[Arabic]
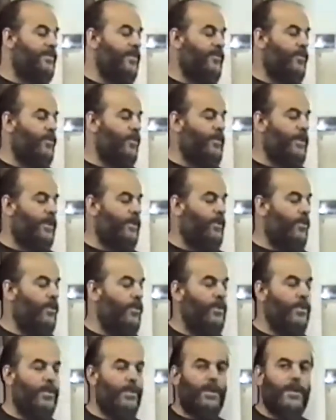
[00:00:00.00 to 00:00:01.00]
شيء مفروغ منه
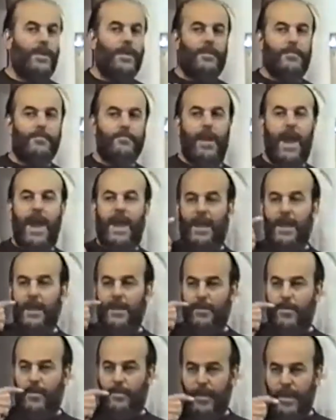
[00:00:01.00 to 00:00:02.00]
مع
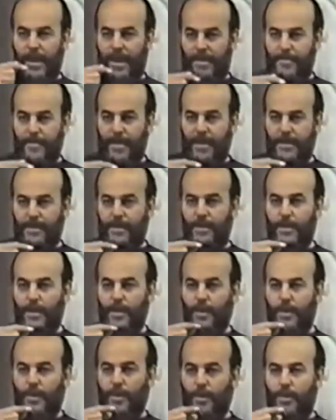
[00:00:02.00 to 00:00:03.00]
انه البرلمان
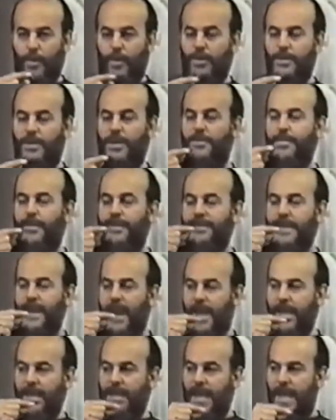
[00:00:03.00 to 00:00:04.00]
حدد من
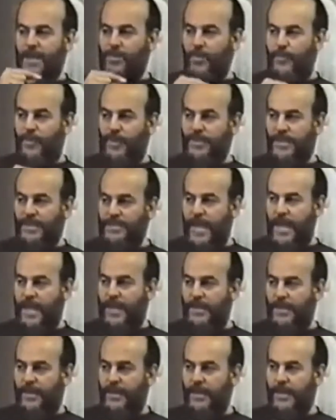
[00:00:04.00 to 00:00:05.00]
صلاحياته في
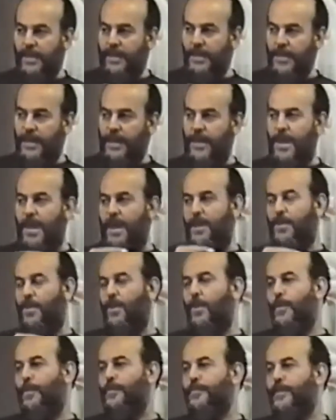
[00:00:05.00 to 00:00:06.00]
الجزائر الا
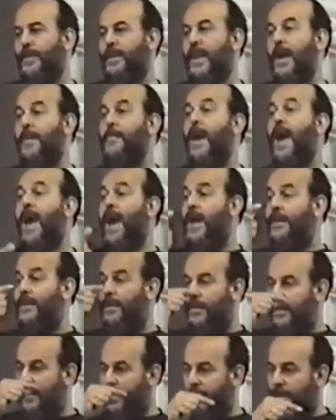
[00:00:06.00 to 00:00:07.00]
انه كمان
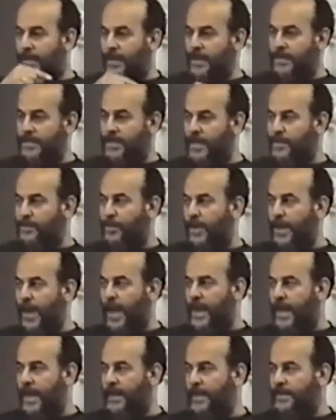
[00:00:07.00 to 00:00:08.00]
التزوير
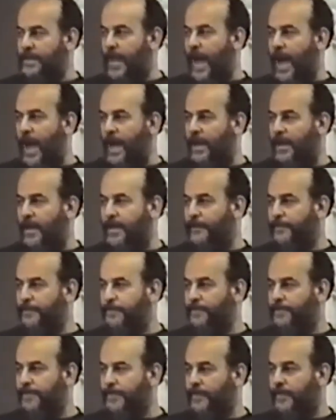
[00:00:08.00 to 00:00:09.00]
على نطاق
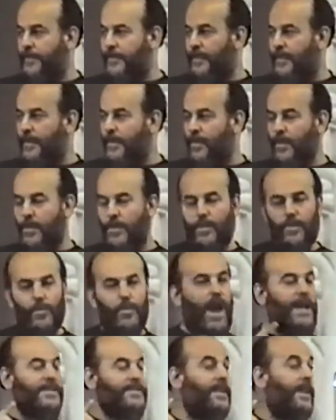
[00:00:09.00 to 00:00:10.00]

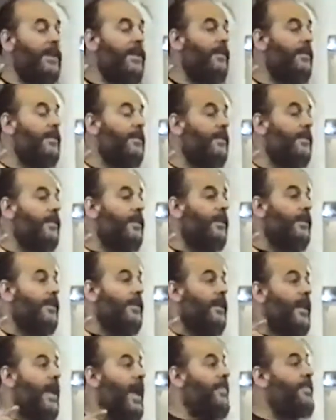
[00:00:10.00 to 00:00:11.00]
واسع
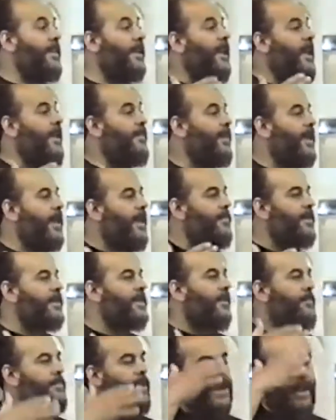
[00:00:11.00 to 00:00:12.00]
هذه اللعبه
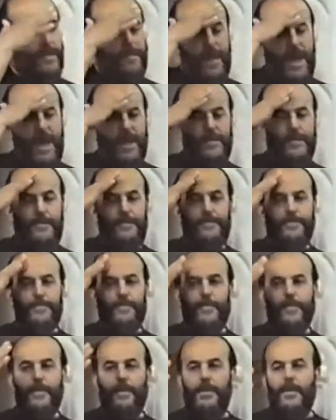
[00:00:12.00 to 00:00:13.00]
لعبه البرلمان
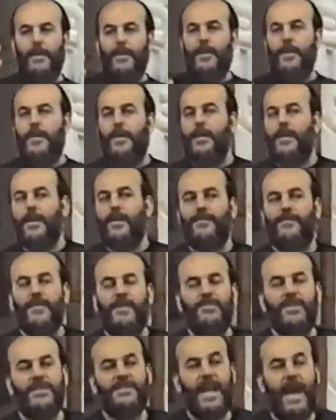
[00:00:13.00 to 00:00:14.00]
آه،
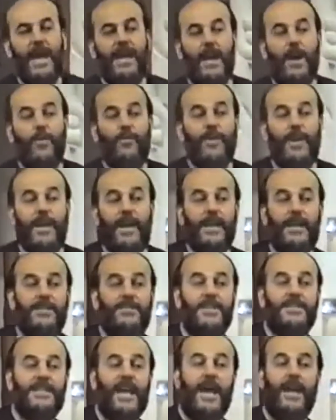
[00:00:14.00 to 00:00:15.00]
في الجزائر او في غير
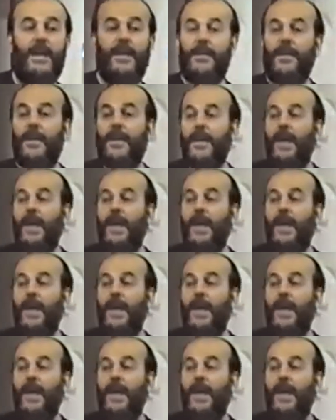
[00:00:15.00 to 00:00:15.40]
الجزائر